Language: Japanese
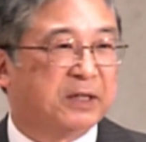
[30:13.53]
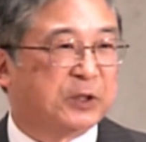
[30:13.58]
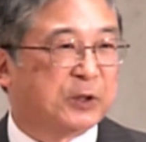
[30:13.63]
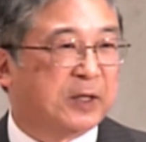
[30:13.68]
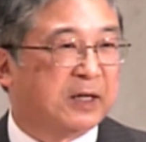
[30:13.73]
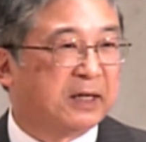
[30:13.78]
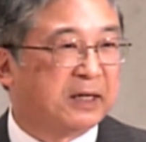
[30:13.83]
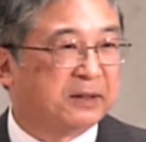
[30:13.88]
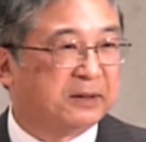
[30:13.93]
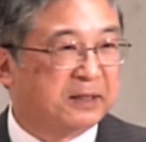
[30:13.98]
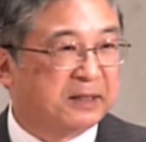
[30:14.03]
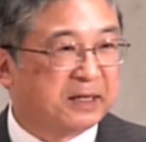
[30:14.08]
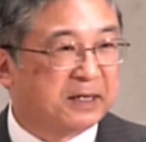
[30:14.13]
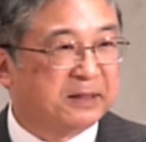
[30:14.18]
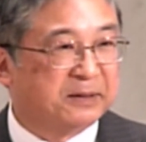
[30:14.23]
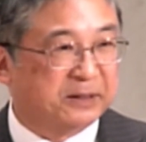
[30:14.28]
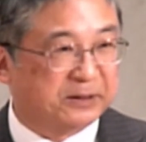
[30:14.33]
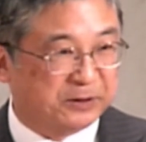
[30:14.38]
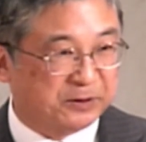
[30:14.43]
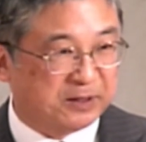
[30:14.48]
従ってな
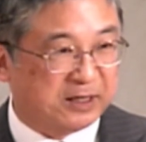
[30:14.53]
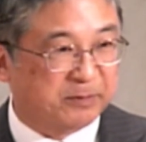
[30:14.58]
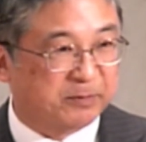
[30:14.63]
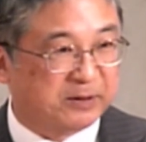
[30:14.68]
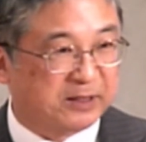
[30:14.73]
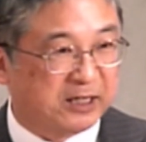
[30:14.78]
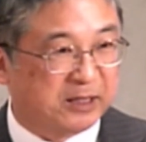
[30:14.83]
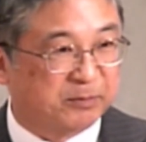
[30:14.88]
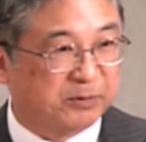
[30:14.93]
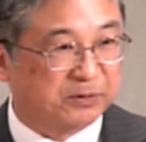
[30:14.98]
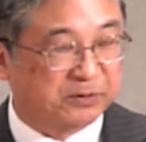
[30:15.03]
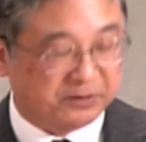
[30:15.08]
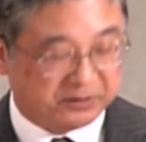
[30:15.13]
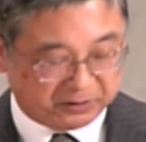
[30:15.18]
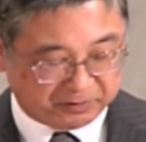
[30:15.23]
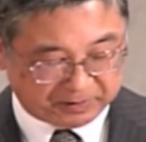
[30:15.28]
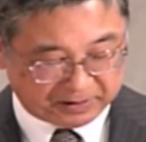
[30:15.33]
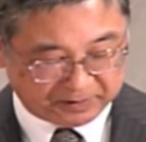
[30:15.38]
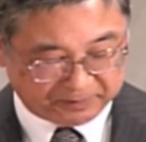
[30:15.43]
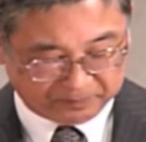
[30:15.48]
いんですよアブラハムという
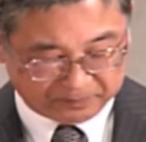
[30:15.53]
のは。